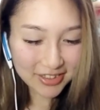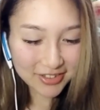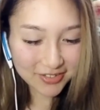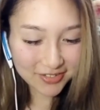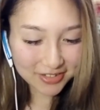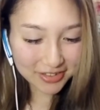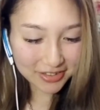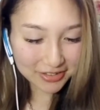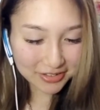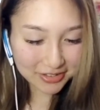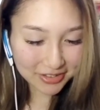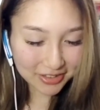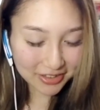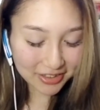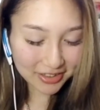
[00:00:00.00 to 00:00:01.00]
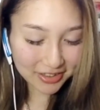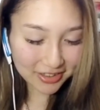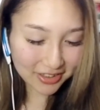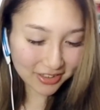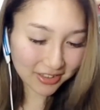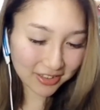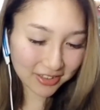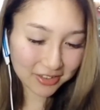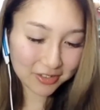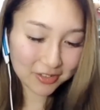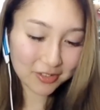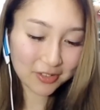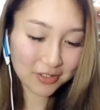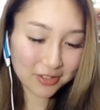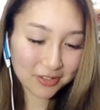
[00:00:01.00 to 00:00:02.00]
よかった
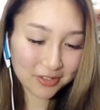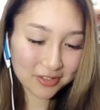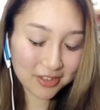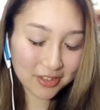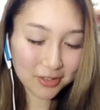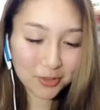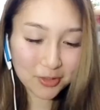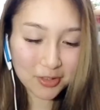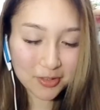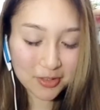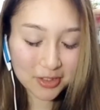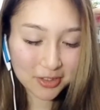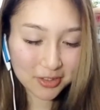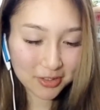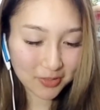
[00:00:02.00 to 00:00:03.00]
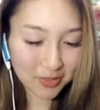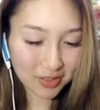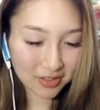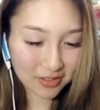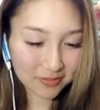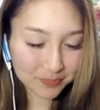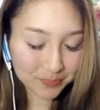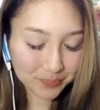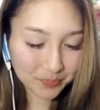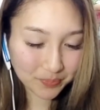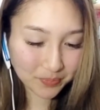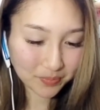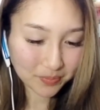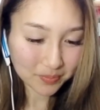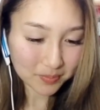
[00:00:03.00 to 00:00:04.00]
なんとかクリアできたわ
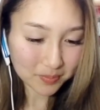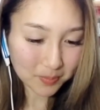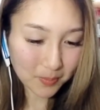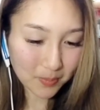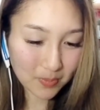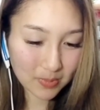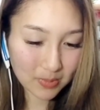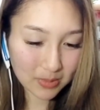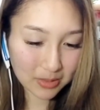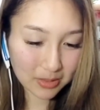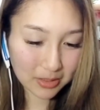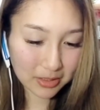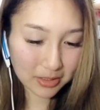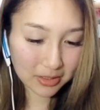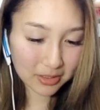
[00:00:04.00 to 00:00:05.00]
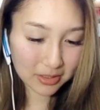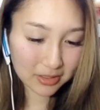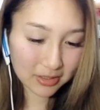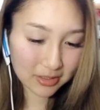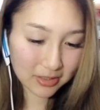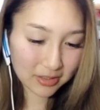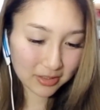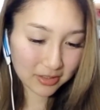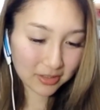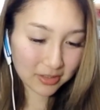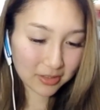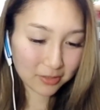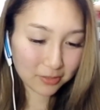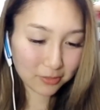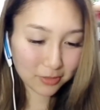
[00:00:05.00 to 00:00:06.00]
はいよかっ
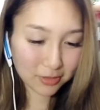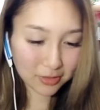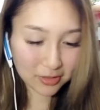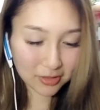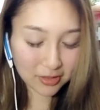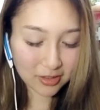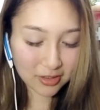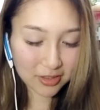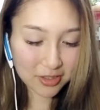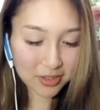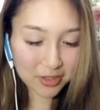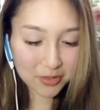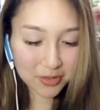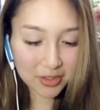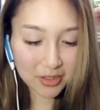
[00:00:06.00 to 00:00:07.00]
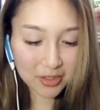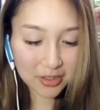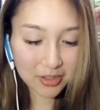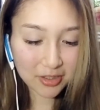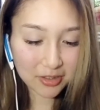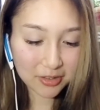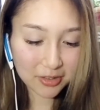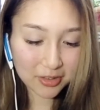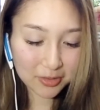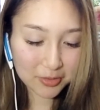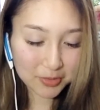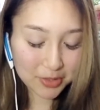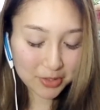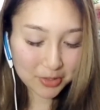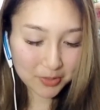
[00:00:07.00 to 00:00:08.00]
た1クリアできなかったから
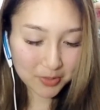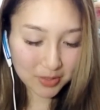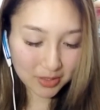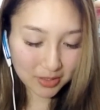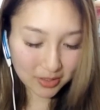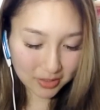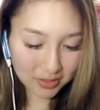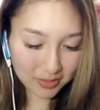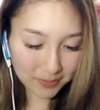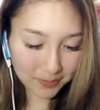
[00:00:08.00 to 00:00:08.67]
嬉しいわ